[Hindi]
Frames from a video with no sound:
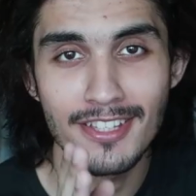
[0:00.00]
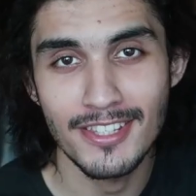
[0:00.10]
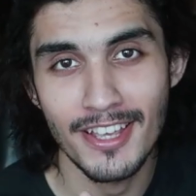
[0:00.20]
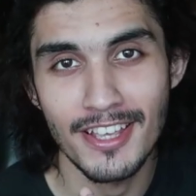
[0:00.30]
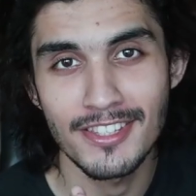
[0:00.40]

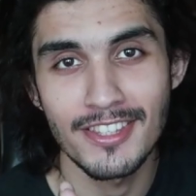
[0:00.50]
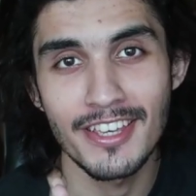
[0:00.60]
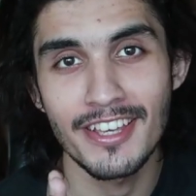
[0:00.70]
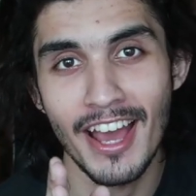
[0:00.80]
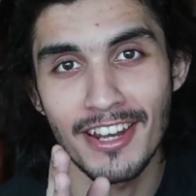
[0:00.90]
दिस इज़
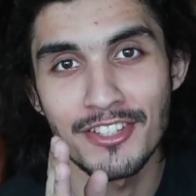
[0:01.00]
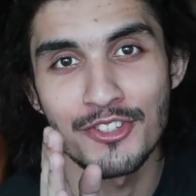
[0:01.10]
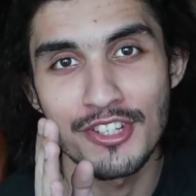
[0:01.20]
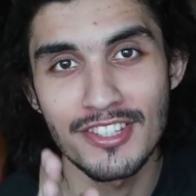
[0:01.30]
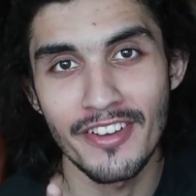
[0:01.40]
द कैनन
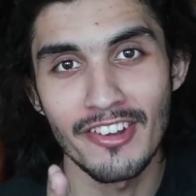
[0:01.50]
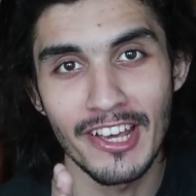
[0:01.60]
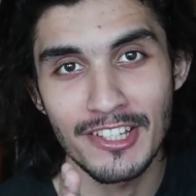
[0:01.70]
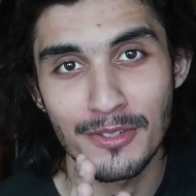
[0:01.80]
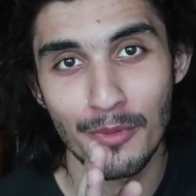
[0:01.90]
जी सेवन
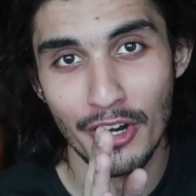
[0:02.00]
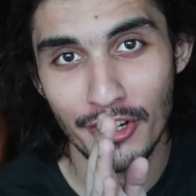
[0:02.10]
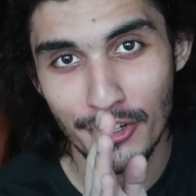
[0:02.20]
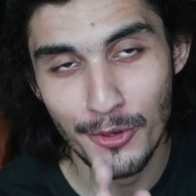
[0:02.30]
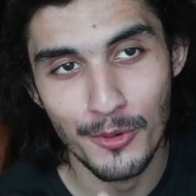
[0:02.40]
एक्स
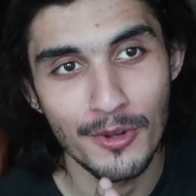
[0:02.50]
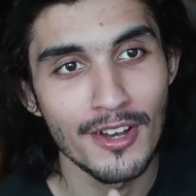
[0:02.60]
मार्क टू